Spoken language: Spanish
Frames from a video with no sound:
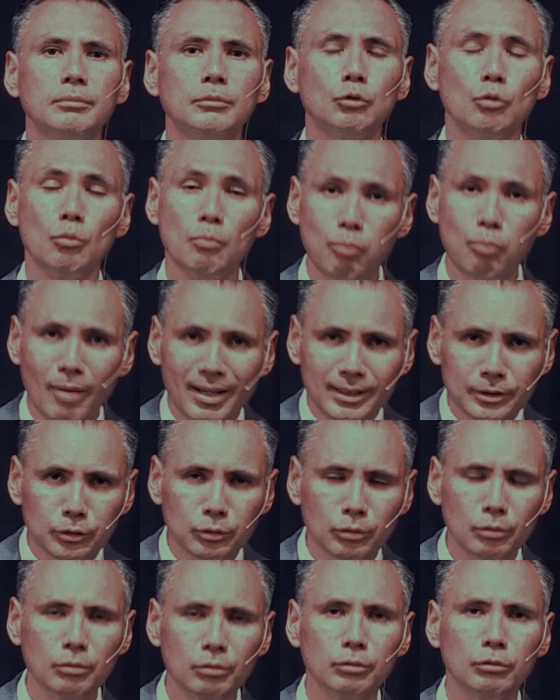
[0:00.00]
tu
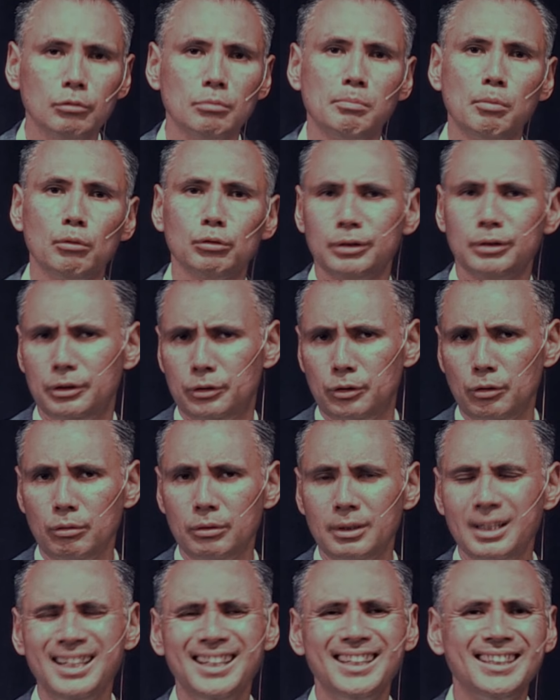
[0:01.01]
puesto, tu
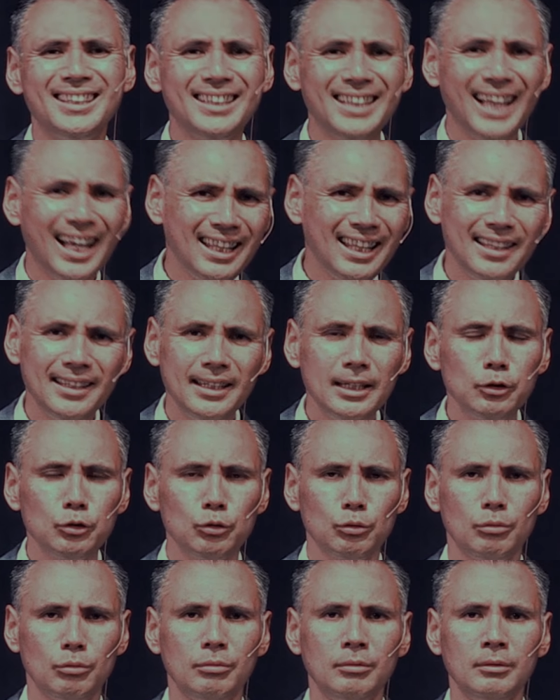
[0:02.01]
posición, nada de
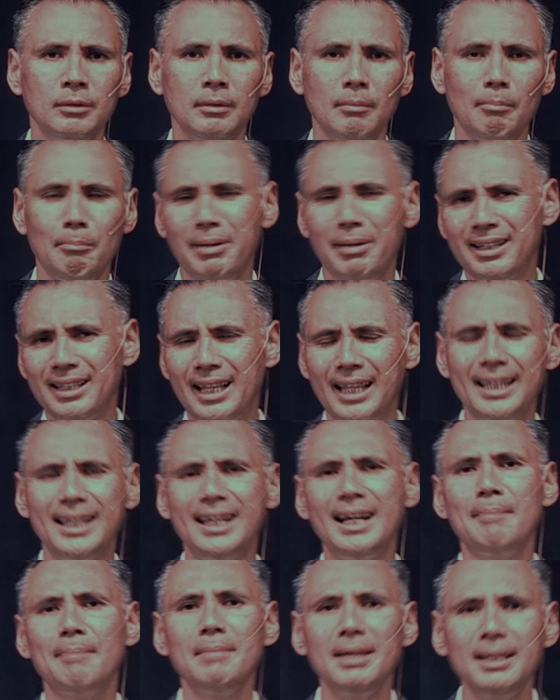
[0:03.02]
eso
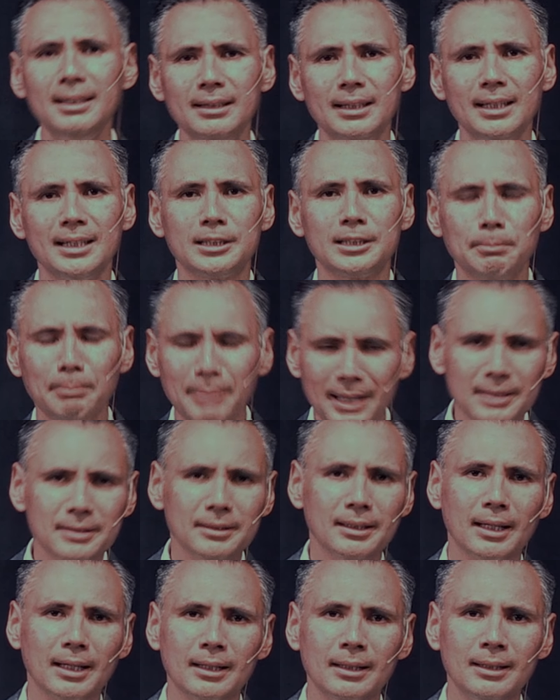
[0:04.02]
verdaderamente
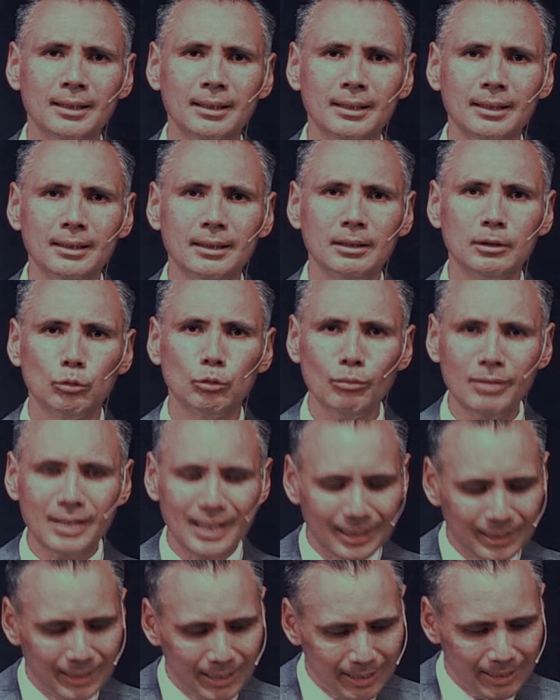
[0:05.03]
expresa tu
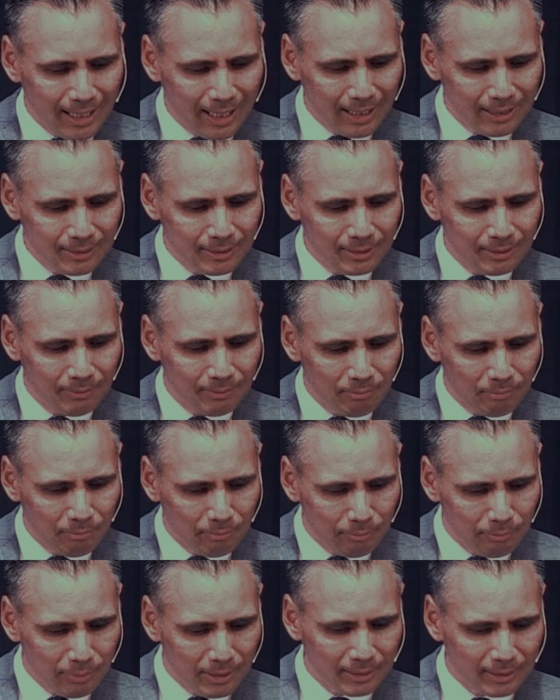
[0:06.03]
identidad
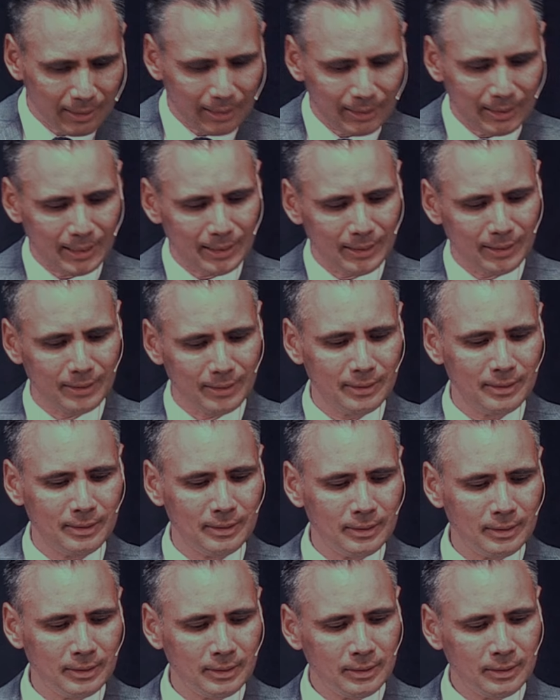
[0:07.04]
verdadera.
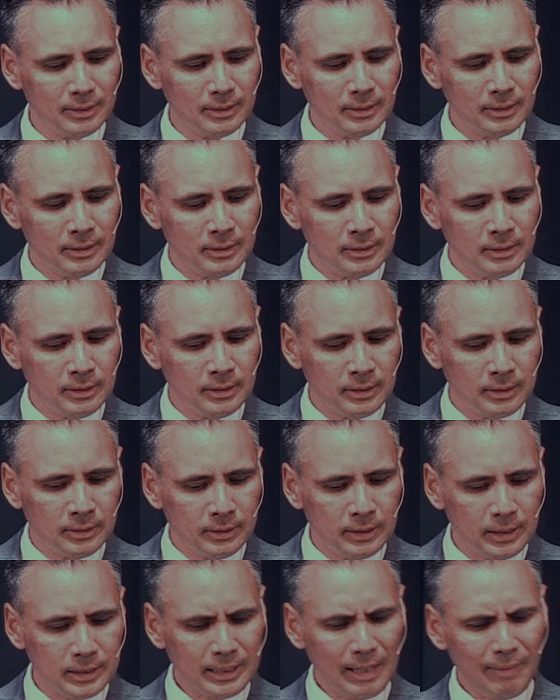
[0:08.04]

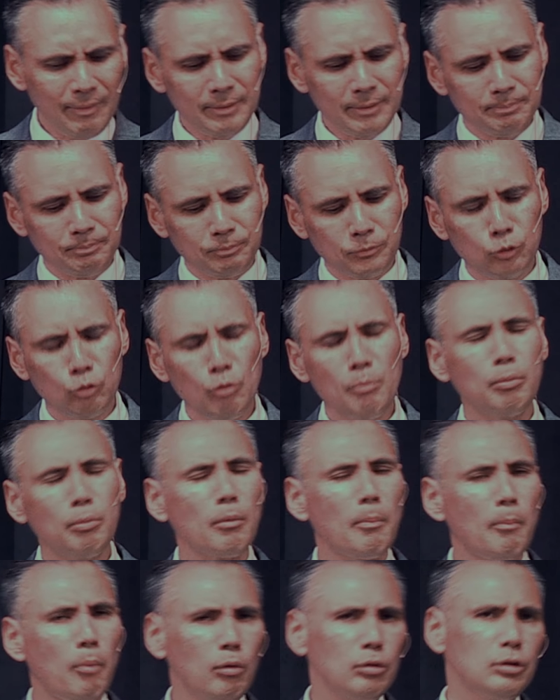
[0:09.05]
Y saben, tu
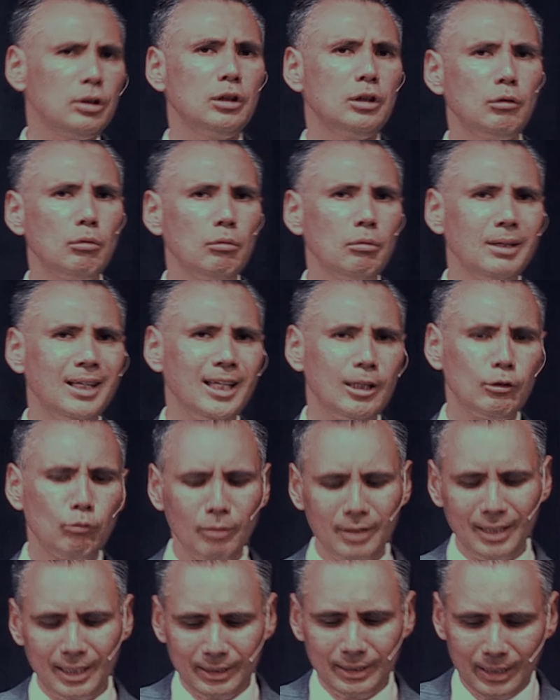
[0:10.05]
propósito y tu
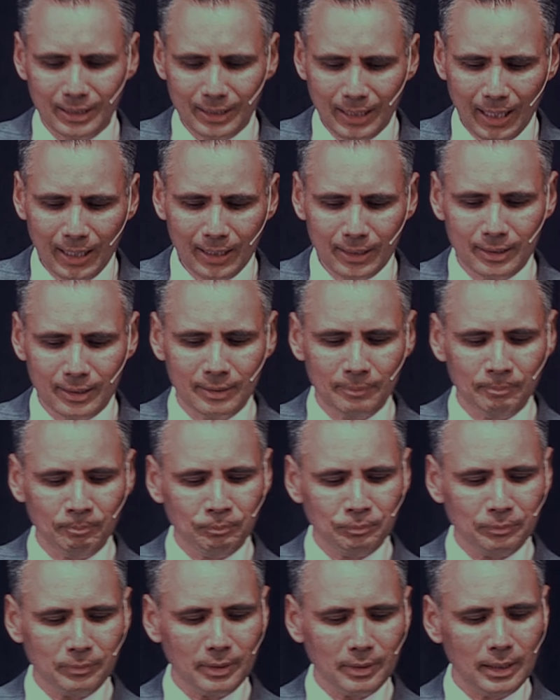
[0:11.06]
identidad
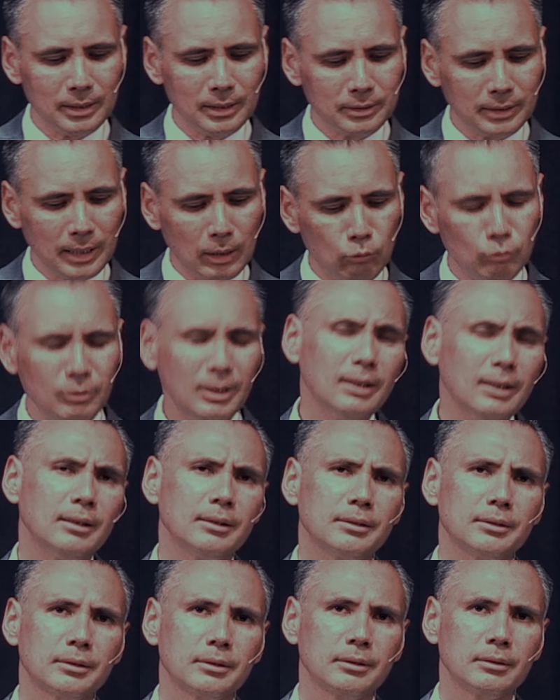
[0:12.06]
están
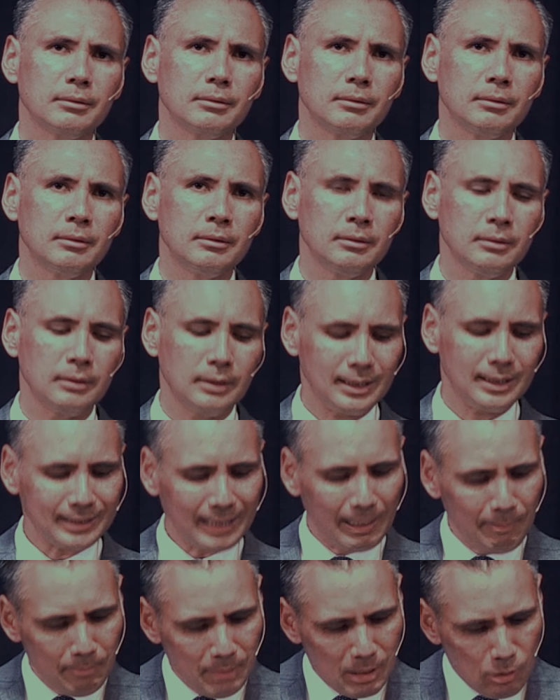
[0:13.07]
unidas,
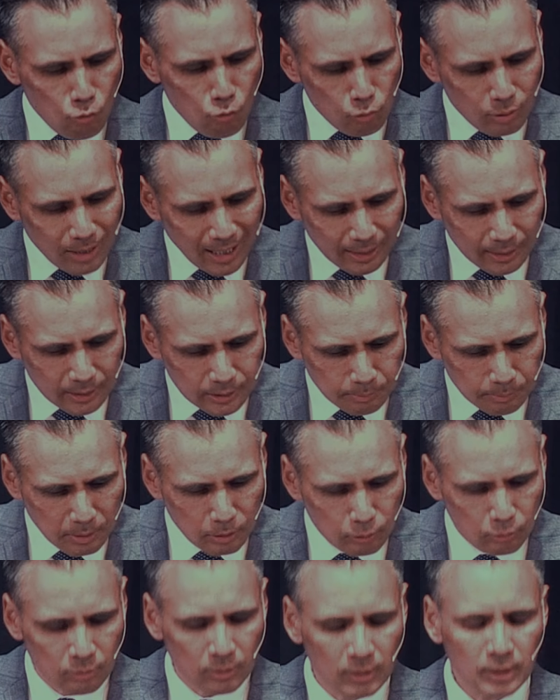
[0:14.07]
están vinculadas,
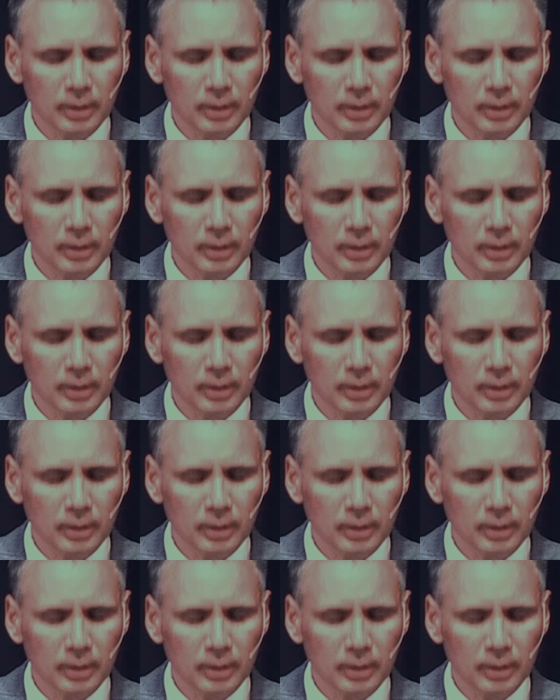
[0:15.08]
pero